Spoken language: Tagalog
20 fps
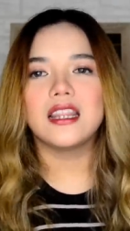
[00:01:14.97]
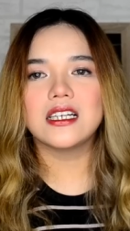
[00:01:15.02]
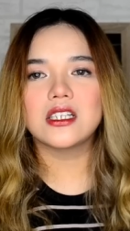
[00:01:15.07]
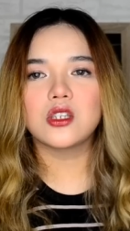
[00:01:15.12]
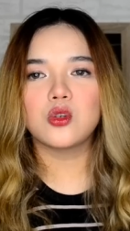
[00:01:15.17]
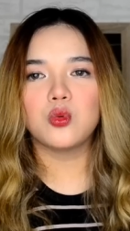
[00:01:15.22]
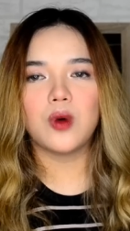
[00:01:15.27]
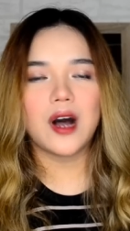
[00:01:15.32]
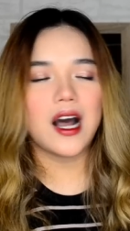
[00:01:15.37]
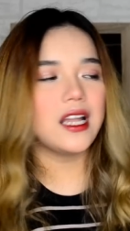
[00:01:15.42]

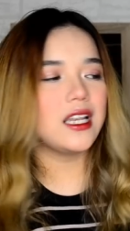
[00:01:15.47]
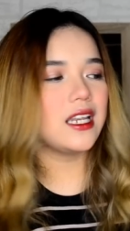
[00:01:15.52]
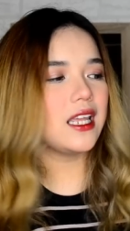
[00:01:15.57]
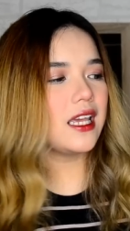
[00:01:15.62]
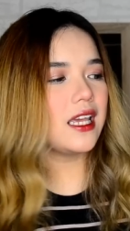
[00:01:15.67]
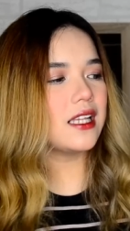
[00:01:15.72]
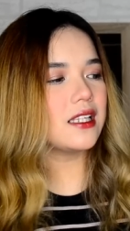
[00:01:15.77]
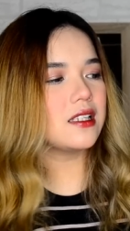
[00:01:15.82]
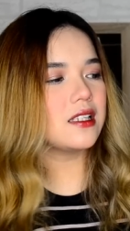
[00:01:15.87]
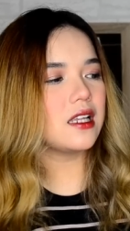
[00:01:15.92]
this one
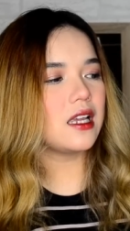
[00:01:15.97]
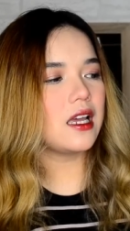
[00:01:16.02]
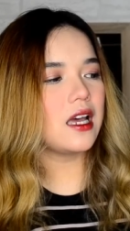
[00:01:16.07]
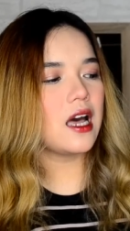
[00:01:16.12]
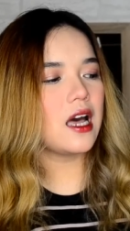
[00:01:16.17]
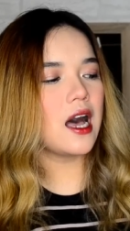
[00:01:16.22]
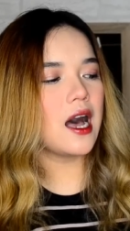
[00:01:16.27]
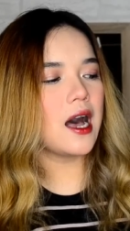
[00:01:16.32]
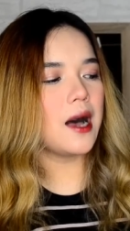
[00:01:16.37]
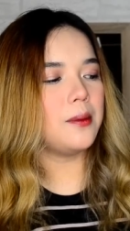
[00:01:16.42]
is
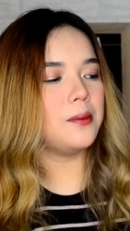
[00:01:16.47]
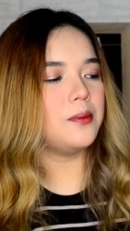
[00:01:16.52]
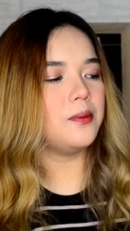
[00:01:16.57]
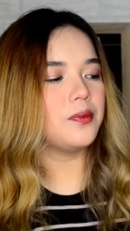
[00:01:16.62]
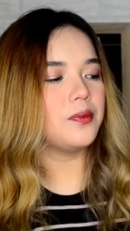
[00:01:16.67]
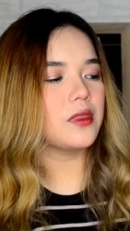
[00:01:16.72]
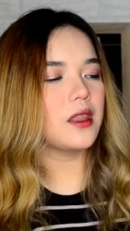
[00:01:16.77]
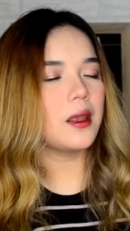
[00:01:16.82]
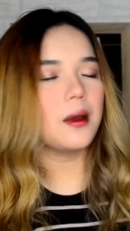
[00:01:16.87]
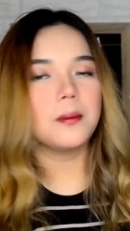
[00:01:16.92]

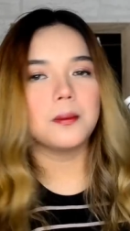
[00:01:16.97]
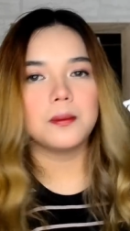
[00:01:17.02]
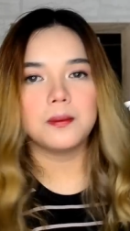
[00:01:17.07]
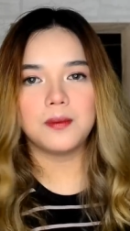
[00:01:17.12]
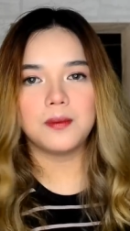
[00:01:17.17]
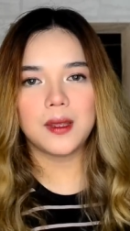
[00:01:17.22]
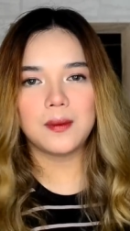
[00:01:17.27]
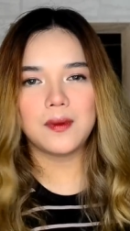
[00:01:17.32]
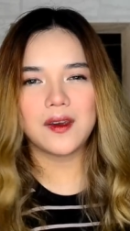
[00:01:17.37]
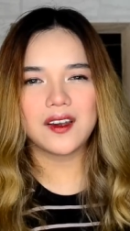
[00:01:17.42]
um,
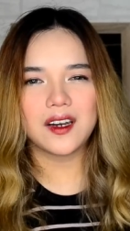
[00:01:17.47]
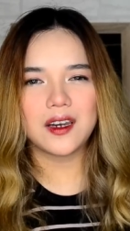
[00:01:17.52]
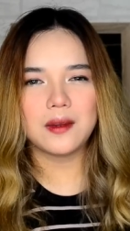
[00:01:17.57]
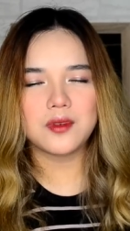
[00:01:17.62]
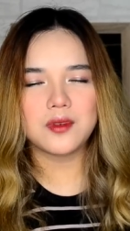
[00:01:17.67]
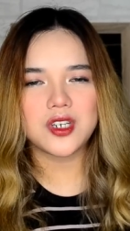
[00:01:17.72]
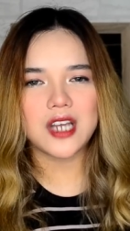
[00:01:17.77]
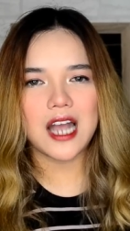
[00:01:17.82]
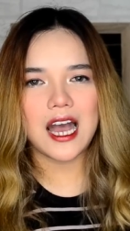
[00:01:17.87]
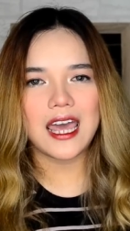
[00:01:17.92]
BB
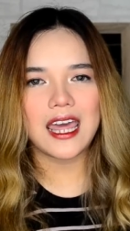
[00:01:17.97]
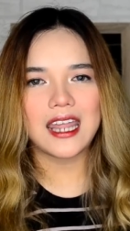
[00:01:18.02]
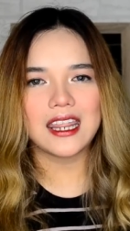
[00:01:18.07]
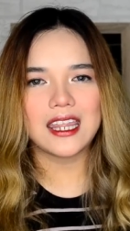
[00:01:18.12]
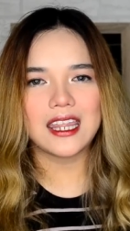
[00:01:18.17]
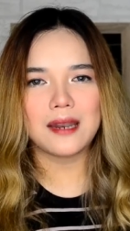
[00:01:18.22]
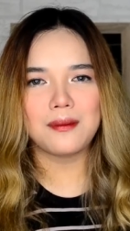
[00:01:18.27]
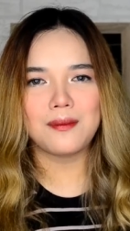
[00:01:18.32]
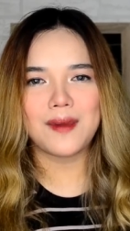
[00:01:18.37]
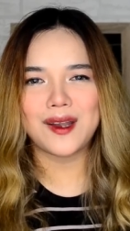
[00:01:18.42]
cream siya
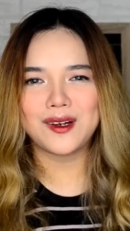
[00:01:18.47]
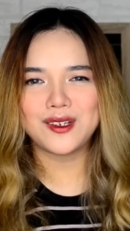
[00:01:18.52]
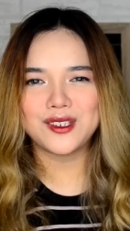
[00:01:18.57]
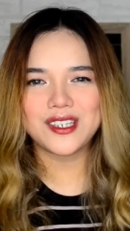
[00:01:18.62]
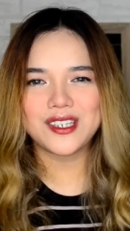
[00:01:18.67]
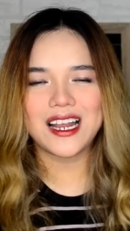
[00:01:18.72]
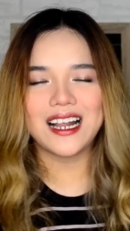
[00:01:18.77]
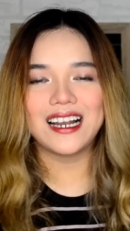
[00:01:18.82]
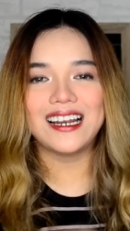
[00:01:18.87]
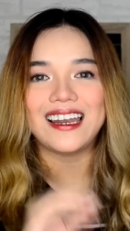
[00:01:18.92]
and then
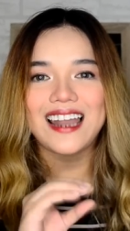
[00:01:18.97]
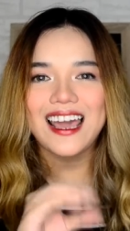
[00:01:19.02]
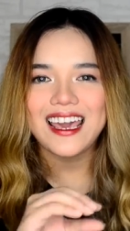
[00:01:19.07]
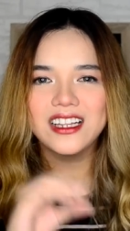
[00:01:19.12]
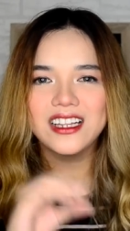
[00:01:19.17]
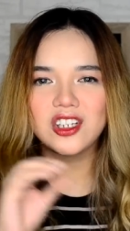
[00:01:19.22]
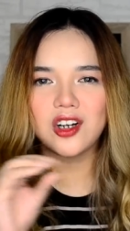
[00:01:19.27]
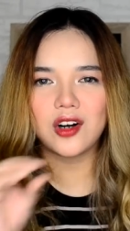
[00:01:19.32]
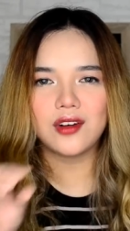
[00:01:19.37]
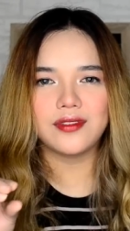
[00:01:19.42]
meron siyang
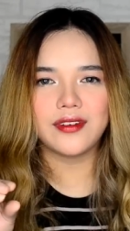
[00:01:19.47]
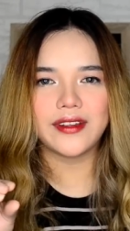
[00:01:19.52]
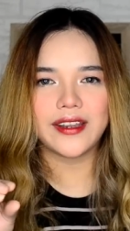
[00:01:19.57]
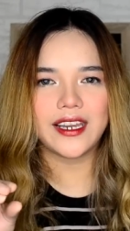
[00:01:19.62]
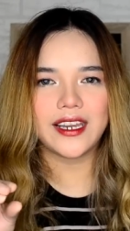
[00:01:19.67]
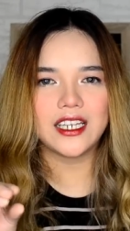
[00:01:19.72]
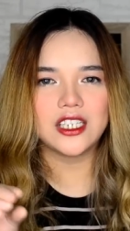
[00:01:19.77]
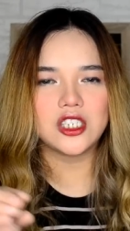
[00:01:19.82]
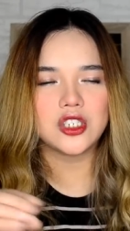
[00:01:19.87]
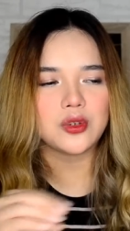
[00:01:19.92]
light
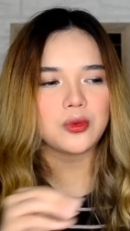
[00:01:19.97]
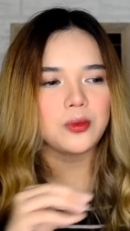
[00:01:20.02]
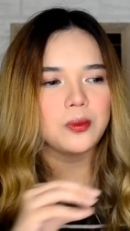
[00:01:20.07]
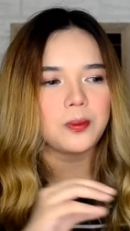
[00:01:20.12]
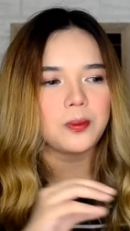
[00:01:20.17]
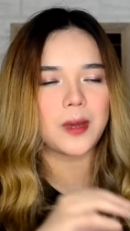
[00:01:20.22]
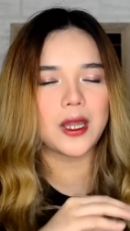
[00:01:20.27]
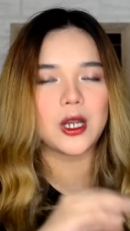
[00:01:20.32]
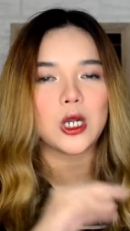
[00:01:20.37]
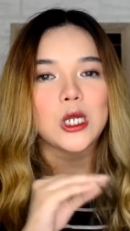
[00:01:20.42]
coverage
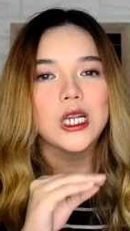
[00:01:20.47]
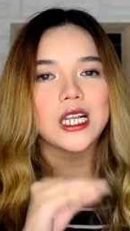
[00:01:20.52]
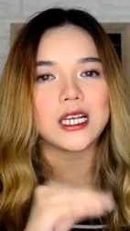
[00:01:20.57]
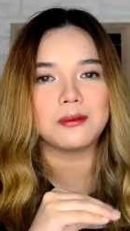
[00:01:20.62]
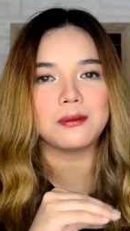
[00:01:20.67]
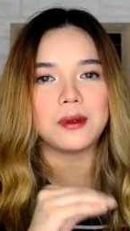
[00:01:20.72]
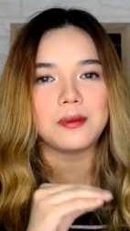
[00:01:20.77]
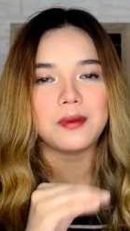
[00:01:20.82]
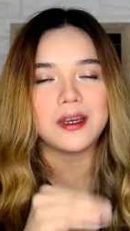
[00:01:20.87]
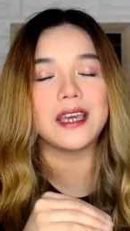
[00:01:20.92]
pero
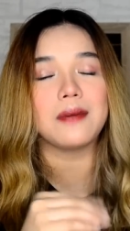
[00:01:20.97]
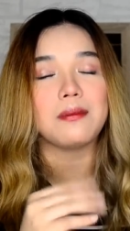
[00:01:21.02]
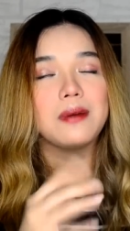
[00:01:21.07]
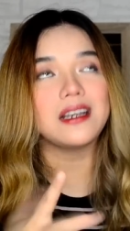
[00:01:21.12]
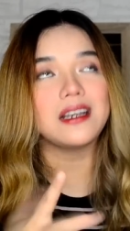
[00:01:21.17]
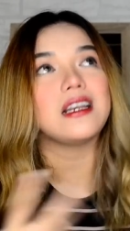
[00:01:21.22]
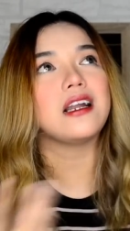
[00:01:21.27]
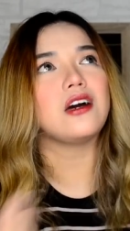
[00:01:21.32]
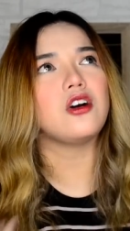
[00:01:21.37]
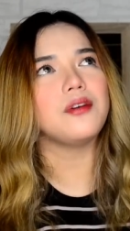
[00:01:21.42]
nagbibigay
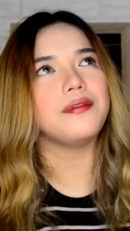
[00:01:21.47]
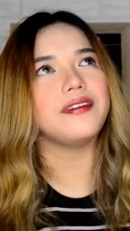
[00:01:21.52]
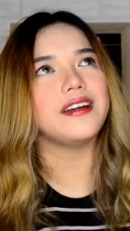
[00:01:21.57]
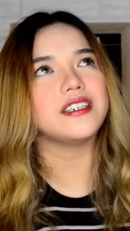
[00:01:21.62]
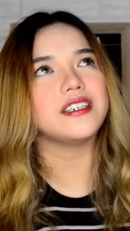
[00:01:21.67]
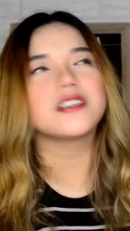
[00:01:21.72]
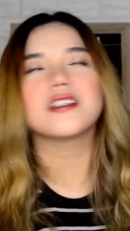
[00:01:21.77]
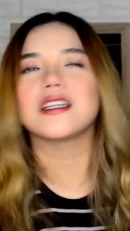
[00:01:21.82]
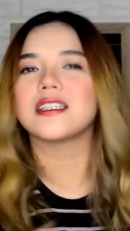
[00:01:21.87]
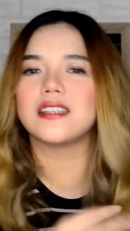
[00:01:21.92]
pa rin ng
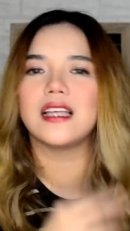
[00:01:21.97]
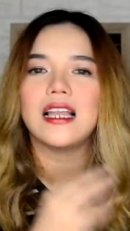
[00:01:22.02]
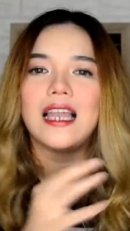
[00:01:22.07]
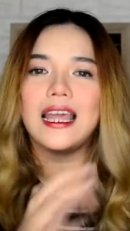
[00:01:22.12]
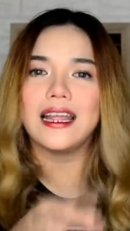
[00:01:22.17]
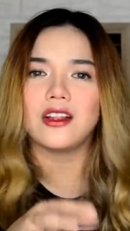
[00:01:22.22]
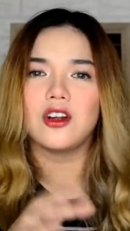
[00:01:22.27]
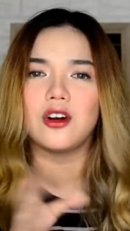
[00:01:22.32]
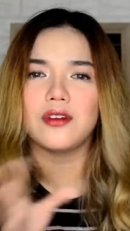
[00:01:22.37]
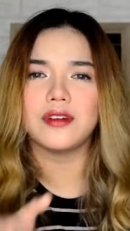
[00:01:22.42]
coverage kasi
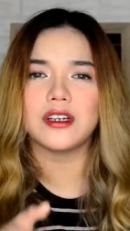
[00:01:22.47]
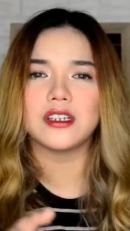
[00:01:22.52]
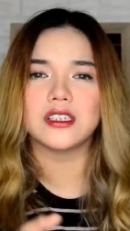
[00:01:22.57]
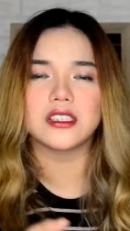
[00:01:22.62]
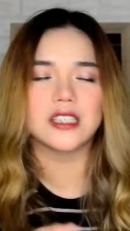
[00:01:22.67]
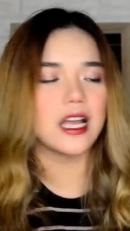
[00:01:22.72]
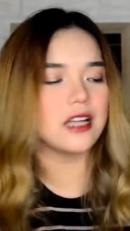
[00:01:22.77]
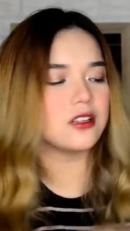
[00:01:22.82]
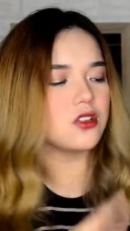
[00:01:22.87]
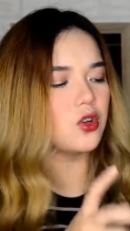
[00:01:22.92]
light
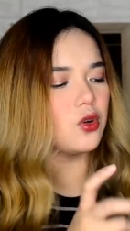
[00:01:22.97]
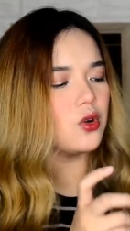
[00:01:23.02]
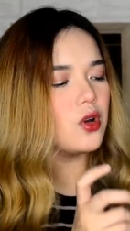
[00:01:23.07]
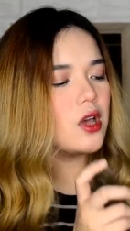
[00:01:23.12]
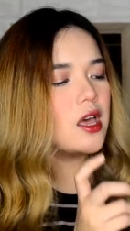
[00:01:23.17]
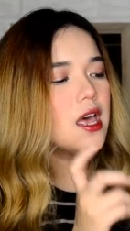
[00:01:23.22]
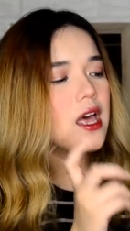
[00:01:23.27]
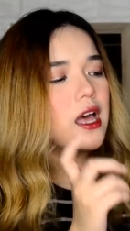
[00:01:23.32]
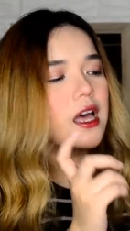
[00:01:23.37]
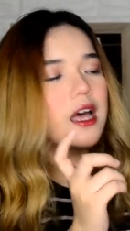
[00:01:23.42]
coverage siya. So,